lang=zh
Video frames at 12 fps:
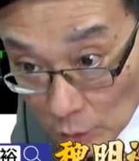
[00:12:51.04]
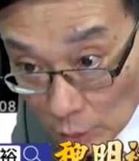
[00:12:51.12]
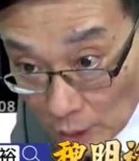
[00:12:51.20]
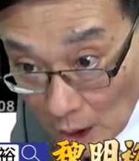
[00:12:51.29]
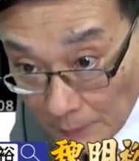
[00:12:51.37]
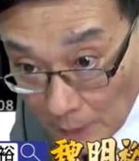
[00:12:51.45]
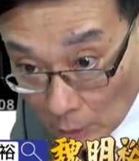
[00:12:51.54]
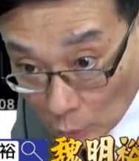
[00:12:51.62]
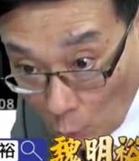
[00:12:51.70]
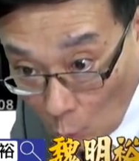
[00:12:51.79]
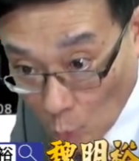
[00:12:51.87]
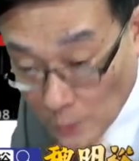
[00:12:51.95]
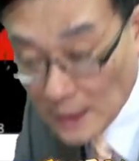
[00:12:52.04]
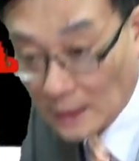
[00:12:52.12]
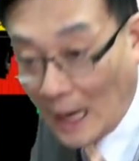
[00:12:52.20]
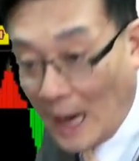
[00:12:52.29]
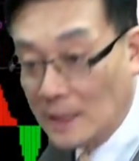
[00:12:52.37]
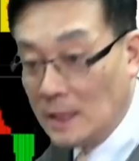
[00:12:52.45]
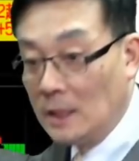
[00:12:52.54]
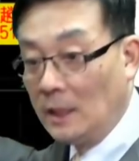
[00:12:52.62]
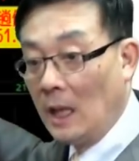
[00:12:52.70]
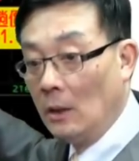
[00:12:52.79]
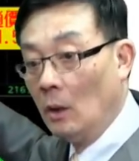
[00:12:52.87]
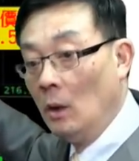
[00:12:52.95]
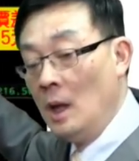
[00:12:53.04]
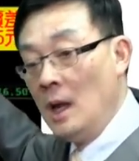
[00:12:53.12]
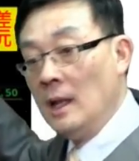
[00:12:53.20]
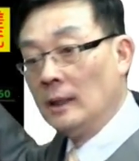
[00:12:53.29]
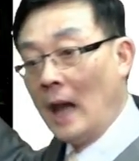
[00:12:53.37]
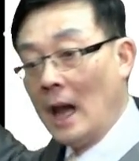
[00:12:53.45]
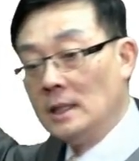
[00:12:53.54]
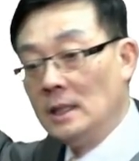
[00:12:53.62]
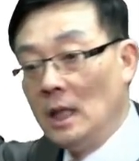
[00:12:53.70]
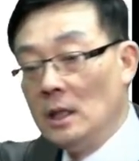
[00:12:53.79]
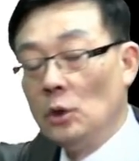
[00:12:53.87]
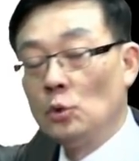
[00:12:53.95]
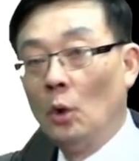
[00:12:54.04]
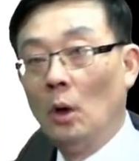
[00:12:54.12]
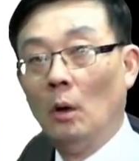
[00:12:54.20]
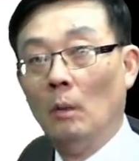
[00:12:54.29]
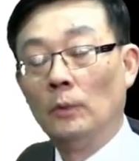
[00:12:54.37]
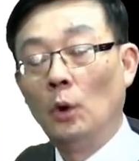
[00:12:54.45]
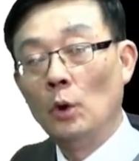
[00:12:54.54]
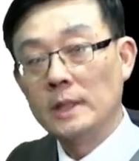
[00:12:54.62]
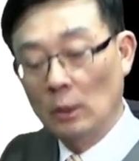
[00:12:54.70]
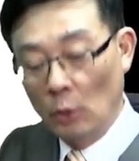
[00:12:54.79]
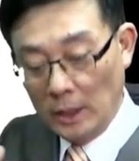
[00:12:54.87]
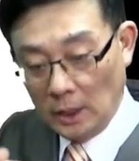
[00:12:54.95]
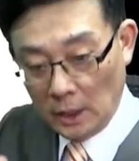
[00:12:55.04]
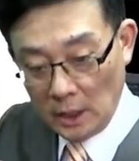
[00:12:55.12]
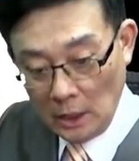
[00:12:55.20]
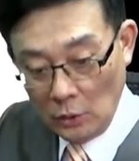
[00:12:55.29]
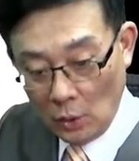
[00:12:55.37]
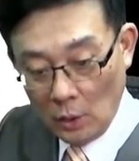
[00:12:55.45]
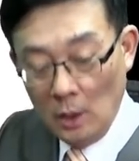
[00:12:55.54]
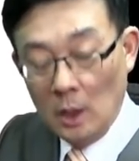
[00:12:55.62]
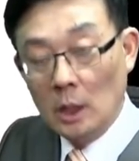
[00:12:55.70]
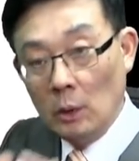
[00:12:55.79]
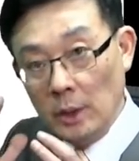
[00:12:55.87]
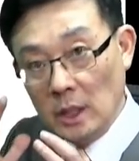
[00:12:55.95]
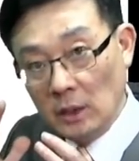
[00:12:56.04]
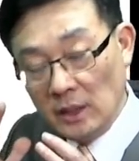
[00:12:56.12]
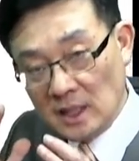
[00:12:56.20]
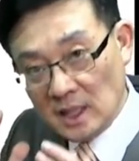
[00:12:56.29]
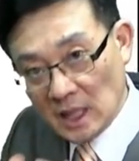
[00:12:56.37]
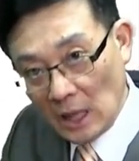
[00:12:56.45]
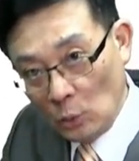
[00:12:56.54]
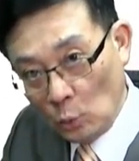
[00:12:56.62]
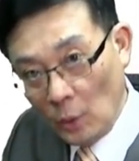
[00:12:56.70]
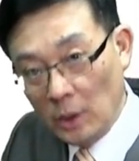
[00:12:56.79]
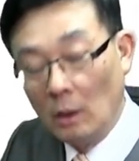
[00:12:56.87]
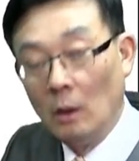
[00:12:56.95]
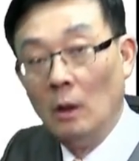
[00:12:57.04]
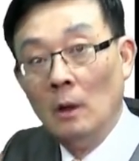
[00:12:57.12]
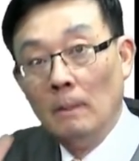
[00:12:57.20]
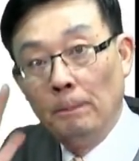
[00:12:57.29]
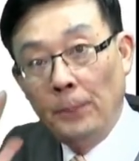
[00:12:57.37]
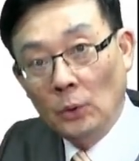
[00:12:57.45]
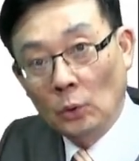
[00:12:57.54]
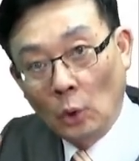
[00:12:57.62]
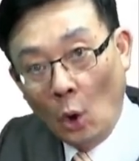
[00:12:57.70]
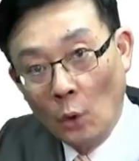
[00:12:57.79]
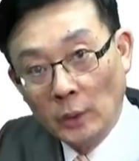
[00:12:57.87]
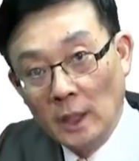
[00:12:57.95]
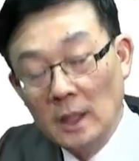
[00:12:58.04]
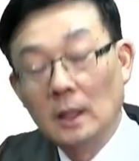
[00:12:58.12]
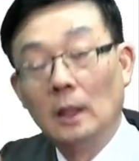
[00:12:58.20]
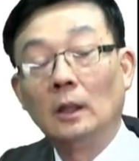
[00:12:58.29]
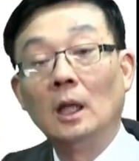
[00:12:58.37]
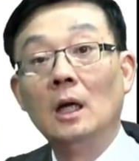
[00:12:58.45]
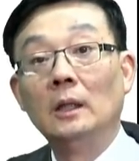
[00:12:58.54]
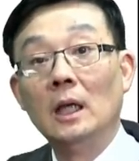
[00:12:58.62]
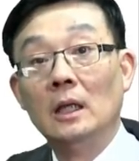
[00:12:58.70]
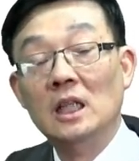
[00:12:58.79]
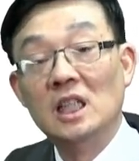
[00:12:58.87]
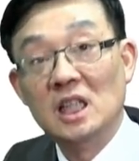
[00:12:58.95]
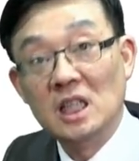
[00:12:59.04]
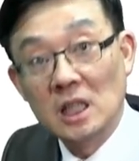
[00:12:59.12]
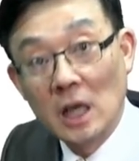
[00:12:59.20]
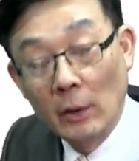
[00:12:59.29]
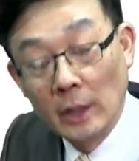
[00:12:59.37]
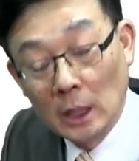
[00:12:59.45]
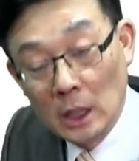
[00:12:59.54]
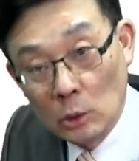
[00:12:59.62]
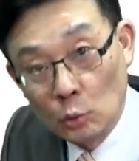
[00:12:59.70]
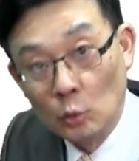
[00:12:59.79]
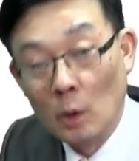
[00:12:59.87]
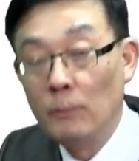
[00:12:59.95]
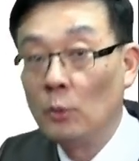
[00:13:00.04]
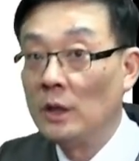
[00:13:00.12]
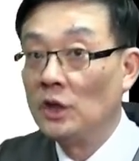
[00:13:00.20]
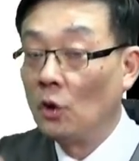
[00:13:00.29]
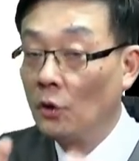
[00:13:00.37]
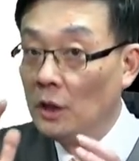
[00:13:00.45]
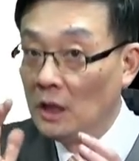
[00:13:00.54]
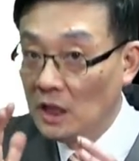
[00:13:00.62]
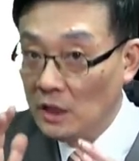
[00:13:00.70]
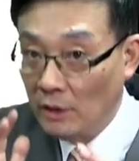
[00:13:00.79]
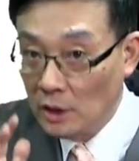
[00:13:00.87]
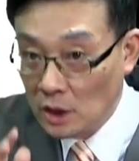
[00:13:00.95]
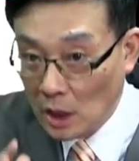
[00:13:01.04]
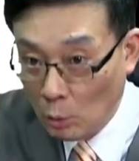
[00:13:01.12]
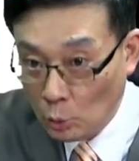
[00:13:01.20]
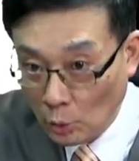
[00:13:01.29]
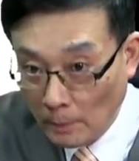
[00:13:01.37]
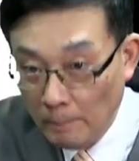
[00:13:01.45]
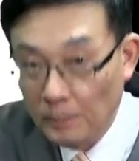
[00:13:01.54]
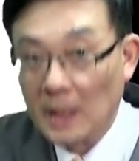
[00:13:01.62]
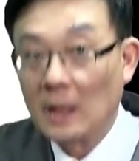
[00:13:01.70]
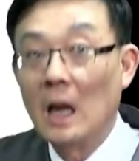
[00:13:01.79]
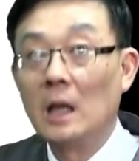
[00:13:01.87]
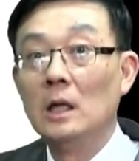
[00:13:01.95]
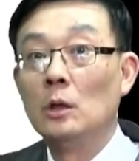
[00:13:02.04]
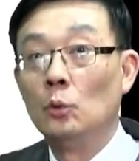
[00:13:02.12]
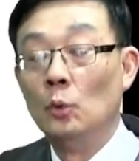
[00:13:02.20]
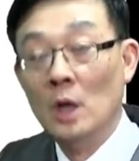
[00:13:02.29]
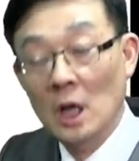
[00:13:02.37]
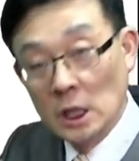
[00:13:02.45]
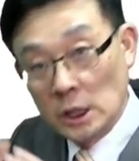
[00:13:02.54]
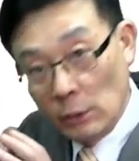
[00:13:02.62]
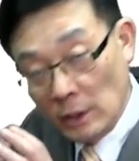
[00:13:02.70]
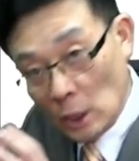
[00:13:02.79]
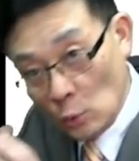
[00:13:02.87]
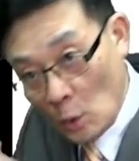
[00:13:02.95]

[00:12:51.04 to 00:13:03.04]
中特别透过这个台积电哦，台积电就是说哈，我们透过这个软体的应用，各位你可以针对哈。不同的一个特定你喜欢的个股啊，不管是欢你喜欢操作瓶盖个股，喜欢操作